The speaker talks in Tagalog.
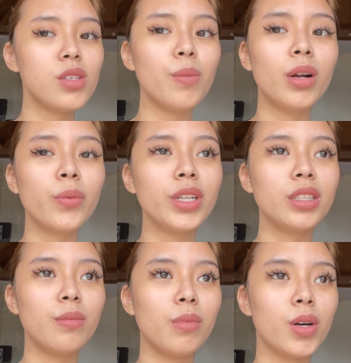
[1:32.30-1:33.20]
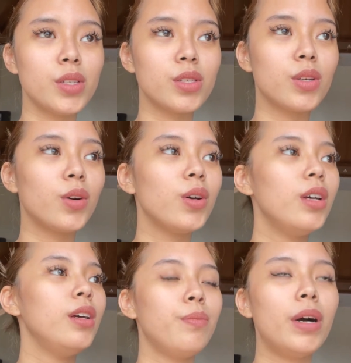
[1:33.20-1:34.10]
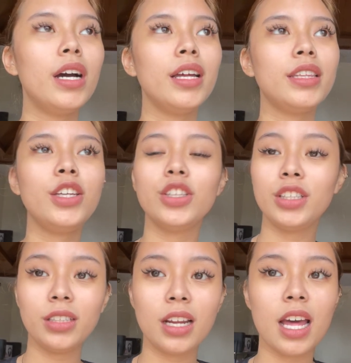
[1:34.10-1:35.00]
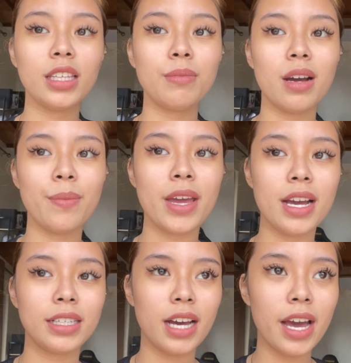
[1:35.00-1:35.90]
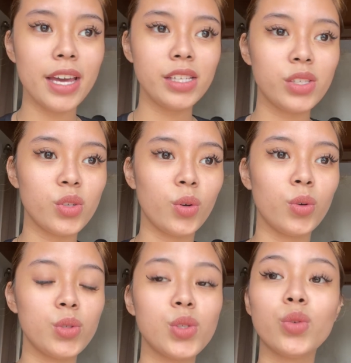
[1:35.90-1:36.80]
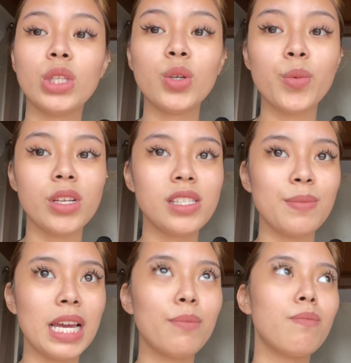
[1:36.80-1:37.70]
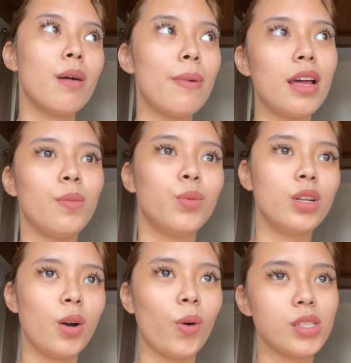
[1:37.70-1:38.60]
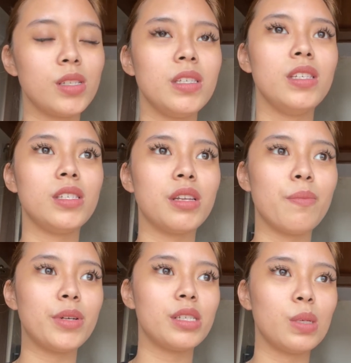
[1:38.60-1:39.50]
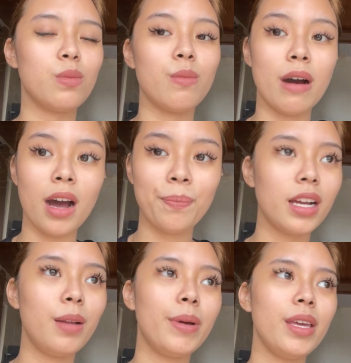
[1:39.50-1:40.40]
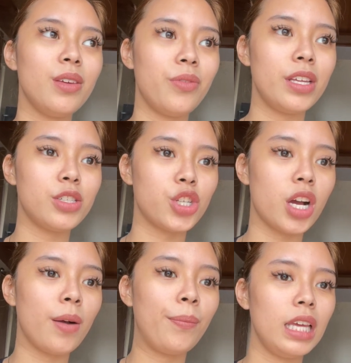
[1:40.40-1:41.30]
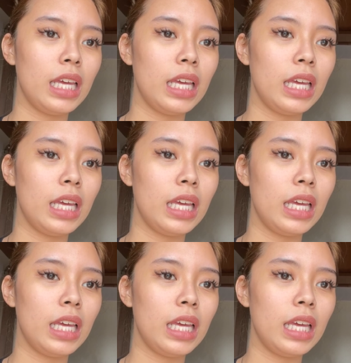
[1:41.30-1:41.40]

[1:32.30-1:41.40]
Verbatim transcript: Sobrang weird ng boses ko. But, yun, titignan natin mamaya, guys. So, susundin ko muna si Mika. Magpapaalam muna ako kasi nag-iisipin pa siya sa baba dahil may event siya.